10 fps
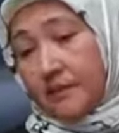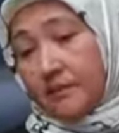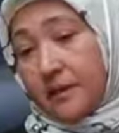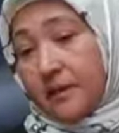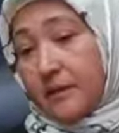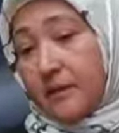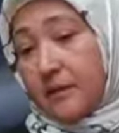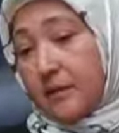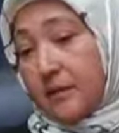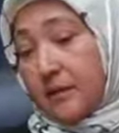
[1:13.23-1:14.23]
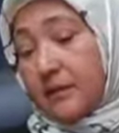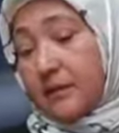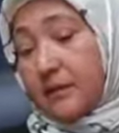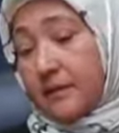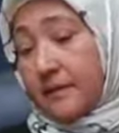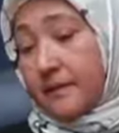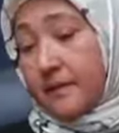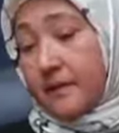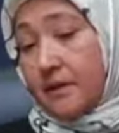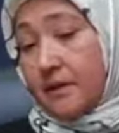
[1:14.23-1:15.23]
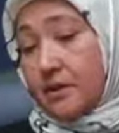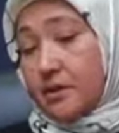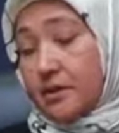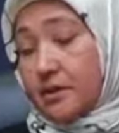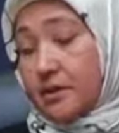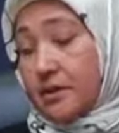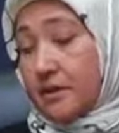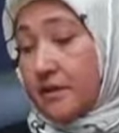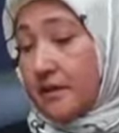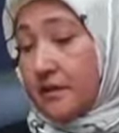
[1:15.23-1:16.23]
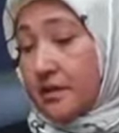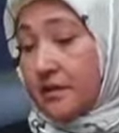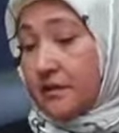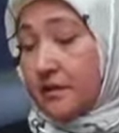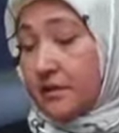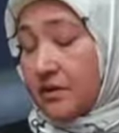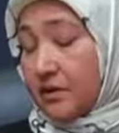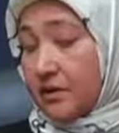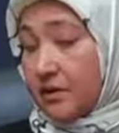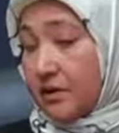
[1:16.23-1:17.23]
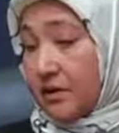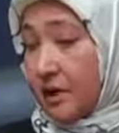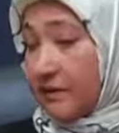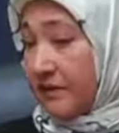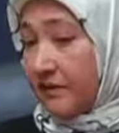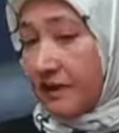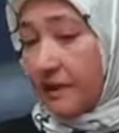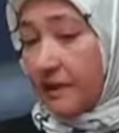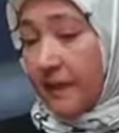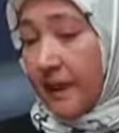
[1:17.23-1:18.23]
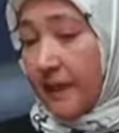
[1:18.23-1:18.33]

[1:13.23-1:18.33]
Beni e, Çince ikamet verdi.